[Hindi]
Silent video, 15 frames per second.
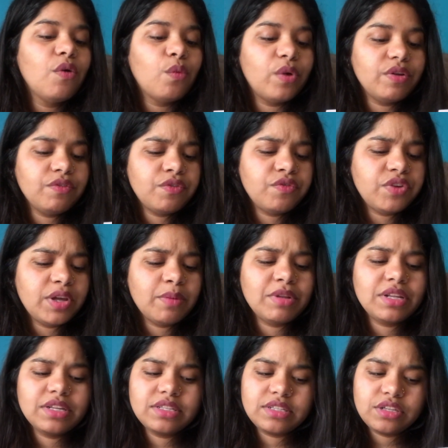150
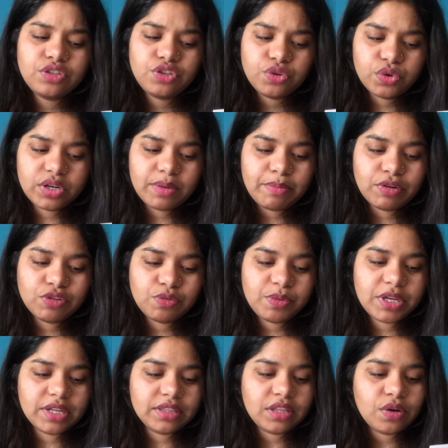फिफ्टी इससे छोटा पाउच भी
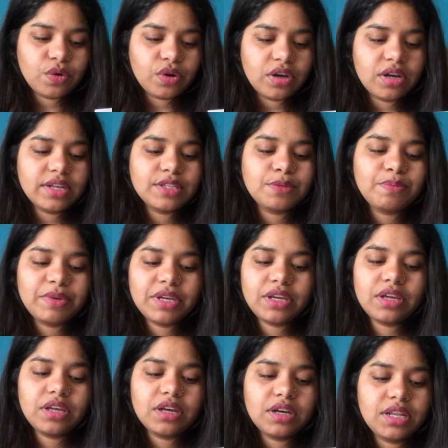आता होगा इस
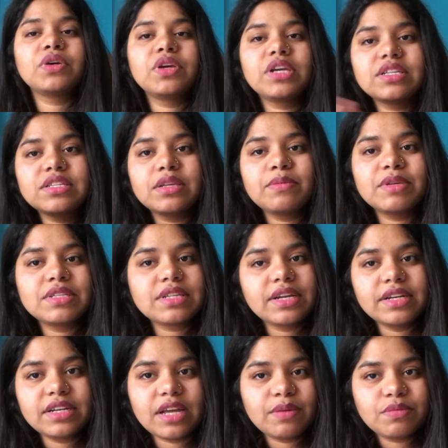पर किसी भी
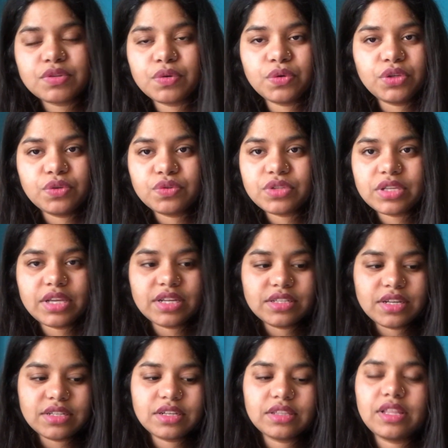स्किन टाइप्स को यूज़ किया
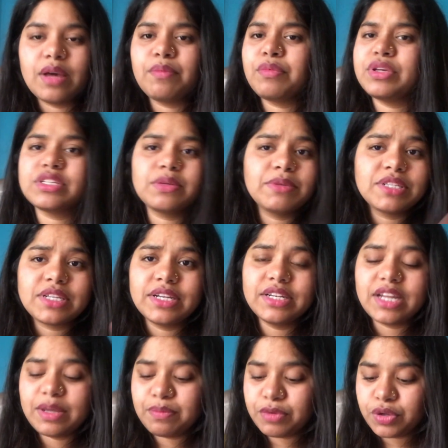जा सकता है आप किसी भी स्किन
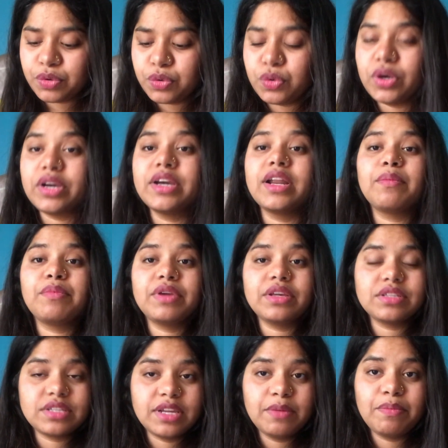टाइप के हो अगर आपके
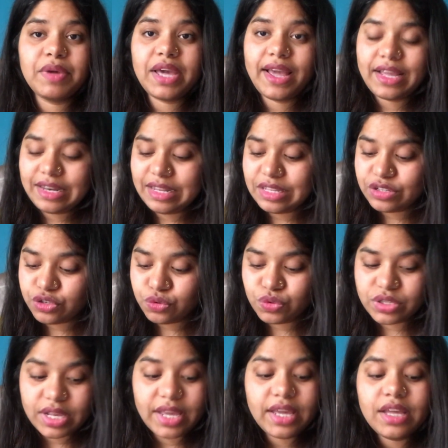स्किन पे एक्नी
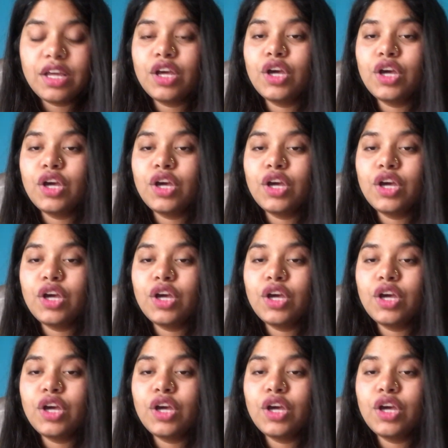इशूज़ है